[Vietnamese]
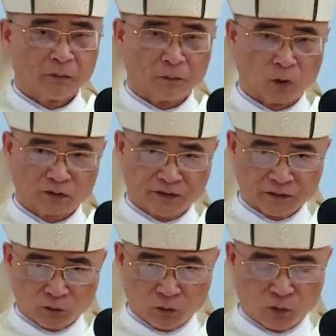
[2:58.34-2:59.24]
một
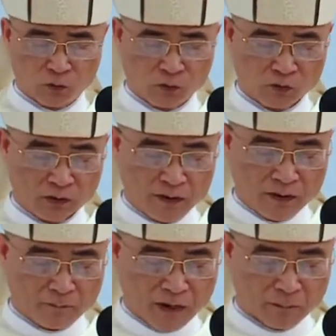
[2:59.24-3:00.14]
sứ vụ
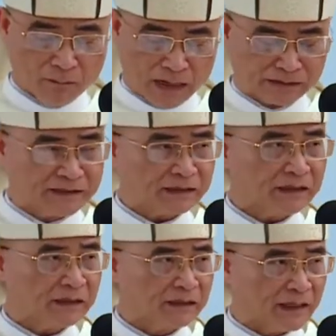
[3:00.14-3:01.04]
mà bản chất
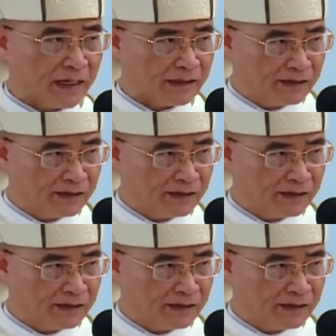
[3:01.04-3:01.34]
là